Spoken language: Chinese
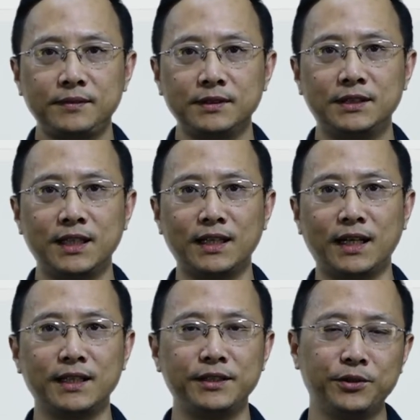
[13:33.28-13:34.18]
将来
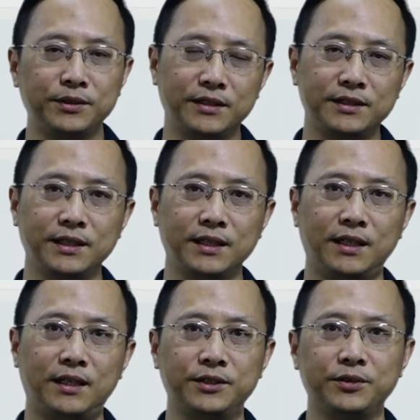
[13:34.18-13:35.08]
呢用到这
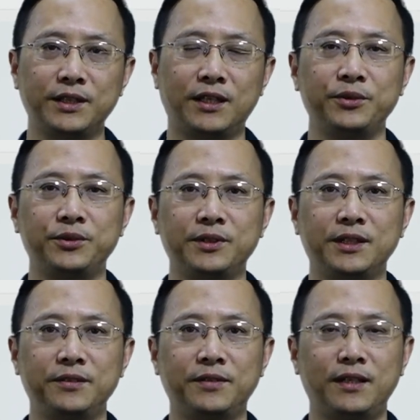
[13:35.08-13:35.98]
二十多条语句的
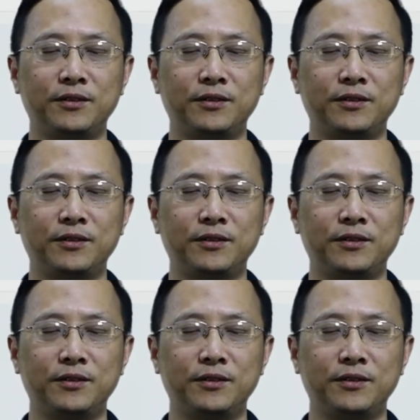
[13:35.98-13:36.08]
地方，